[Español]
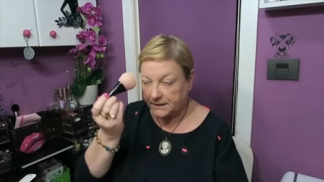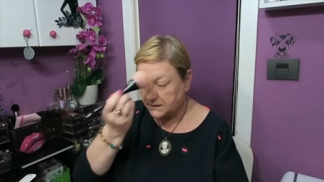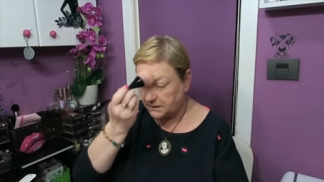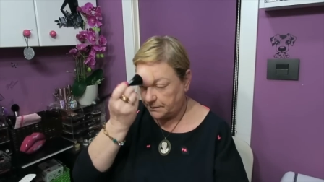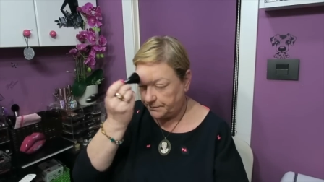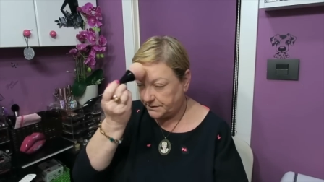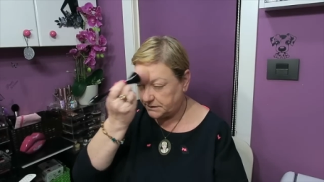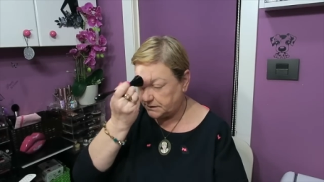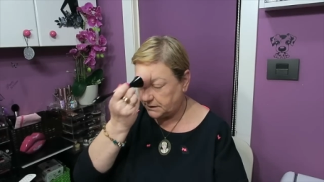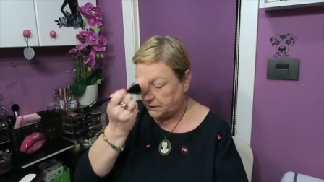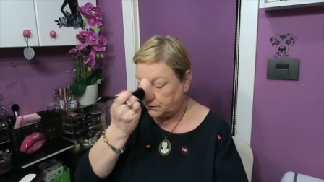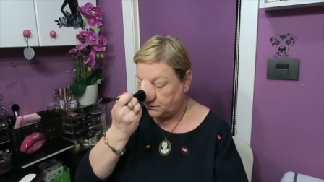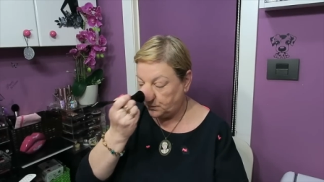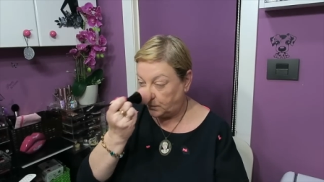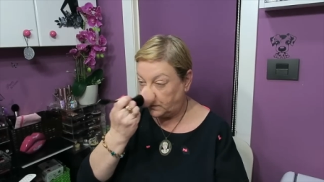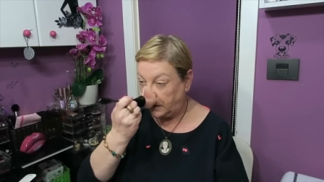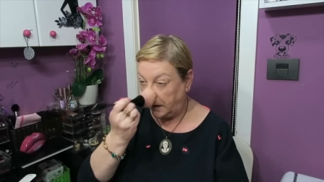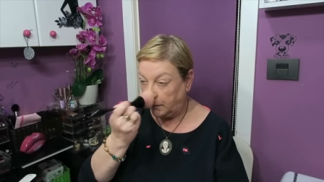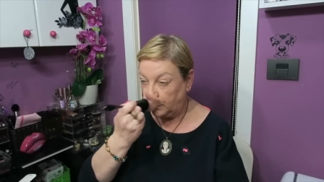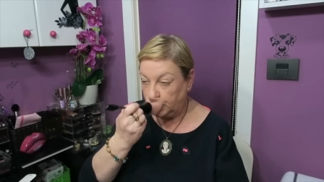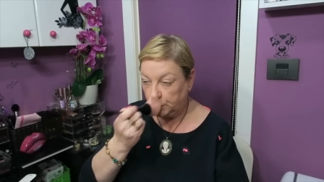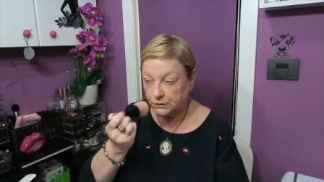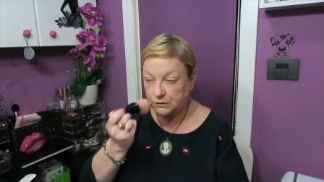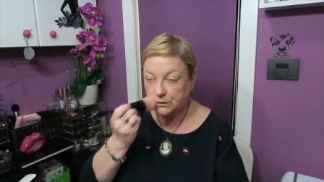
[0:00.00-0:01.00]
Sabéis que
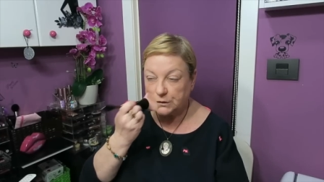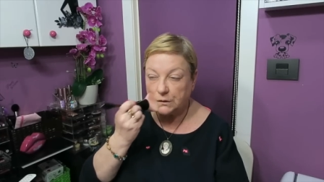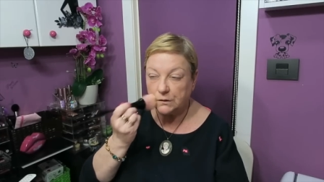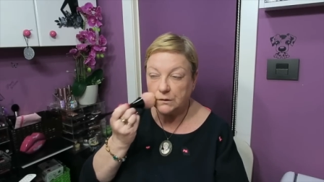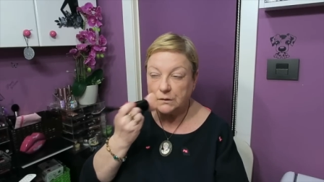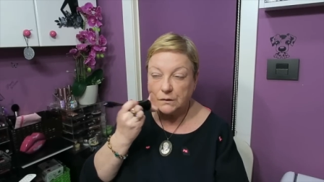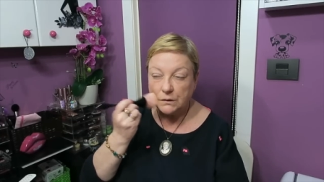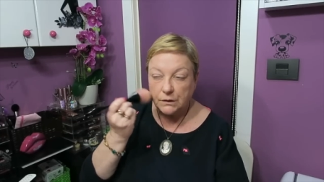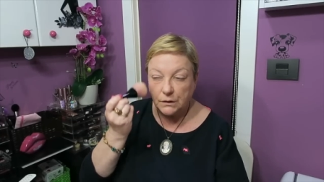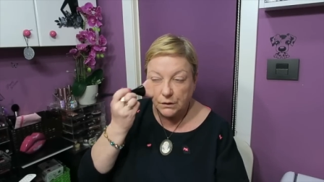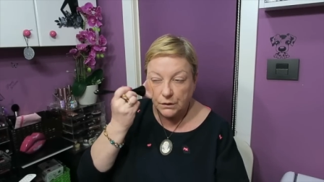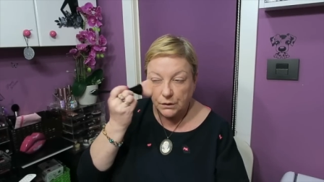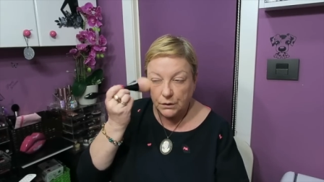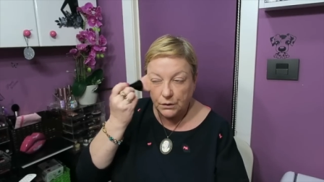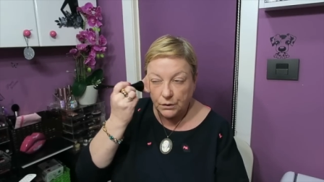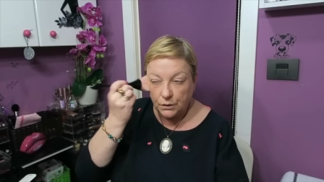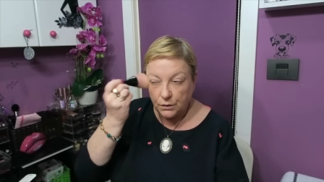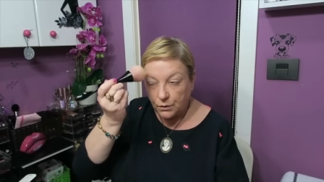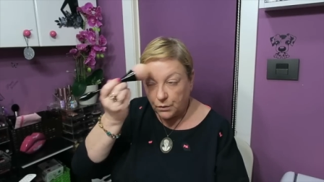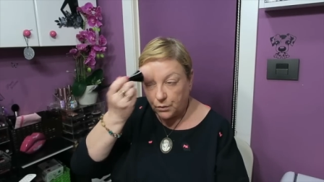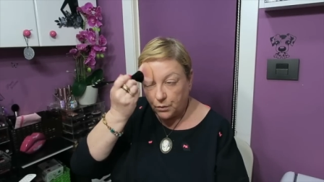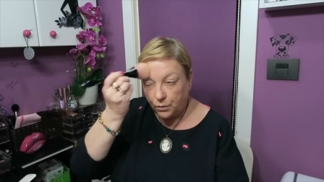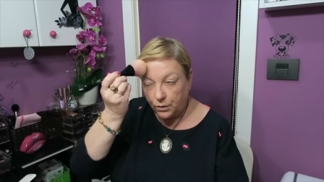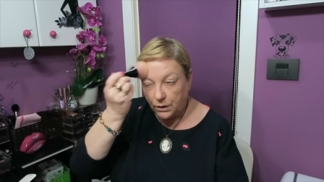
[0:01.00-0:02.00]
nunca uso
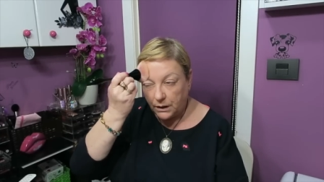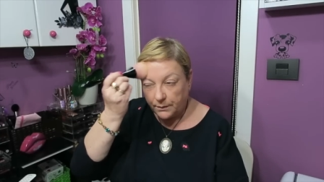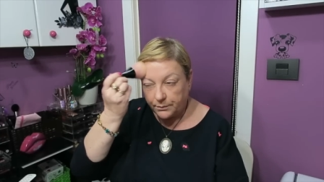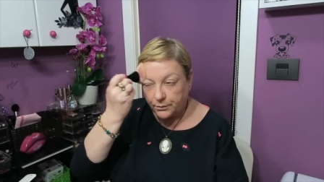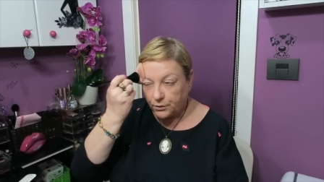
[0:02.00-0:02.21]
una